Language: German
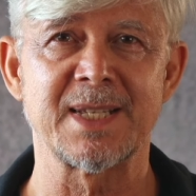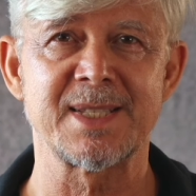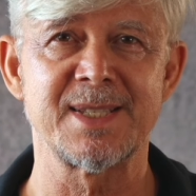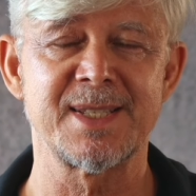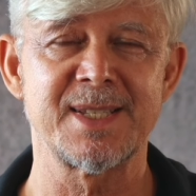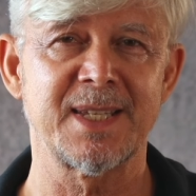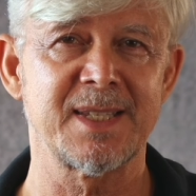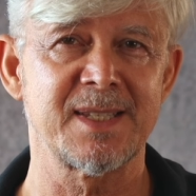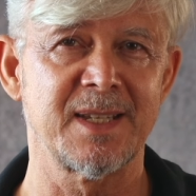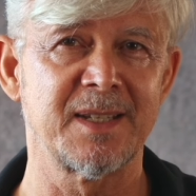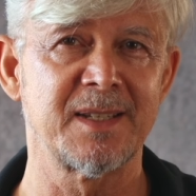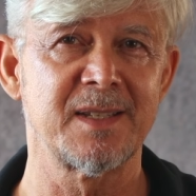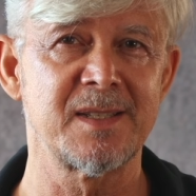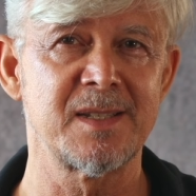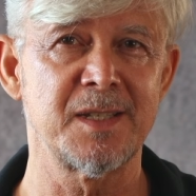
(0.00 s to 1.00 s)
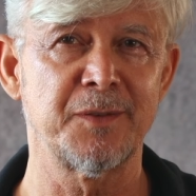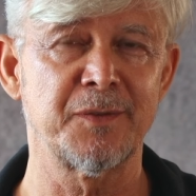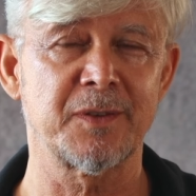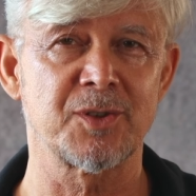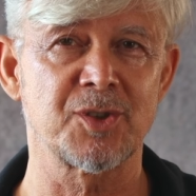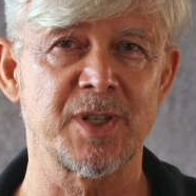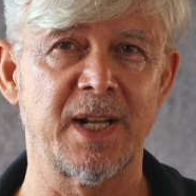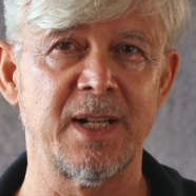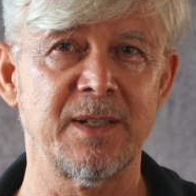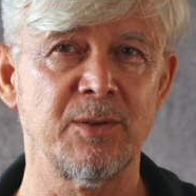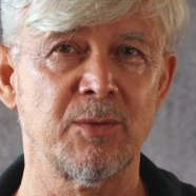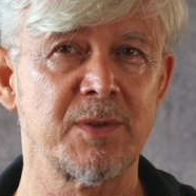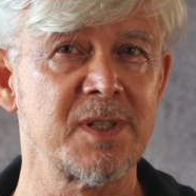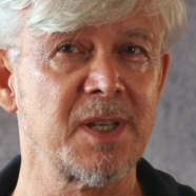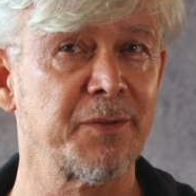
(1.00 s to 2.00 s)
lassen sich sehr intensiv gestalten
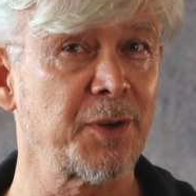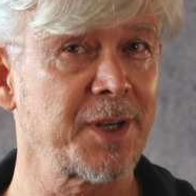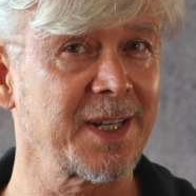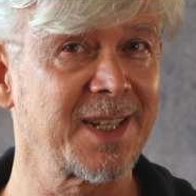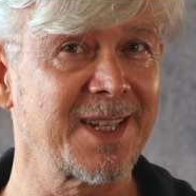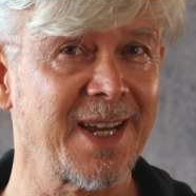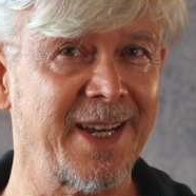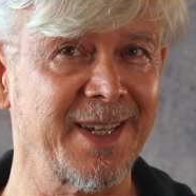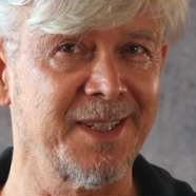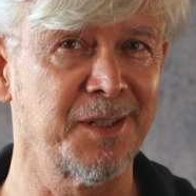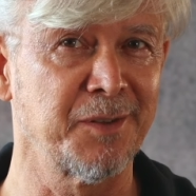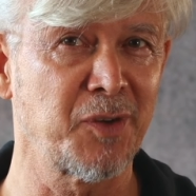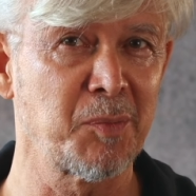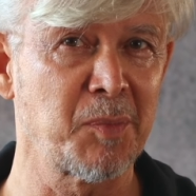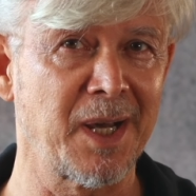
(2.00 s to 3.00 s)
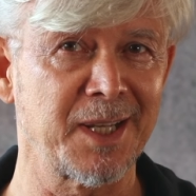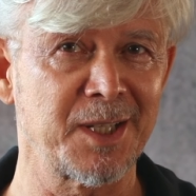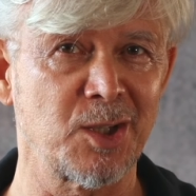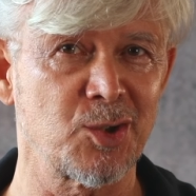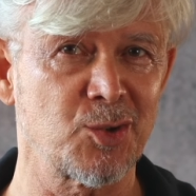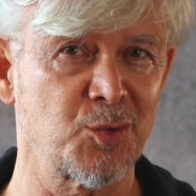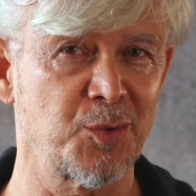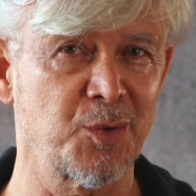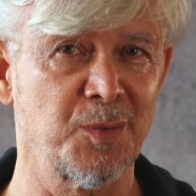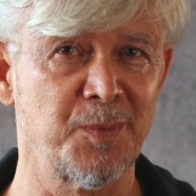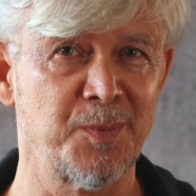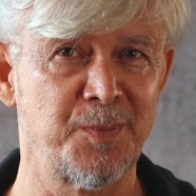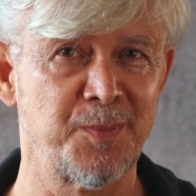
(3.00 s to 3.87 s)
und sie erfordern kein Informatikstudium.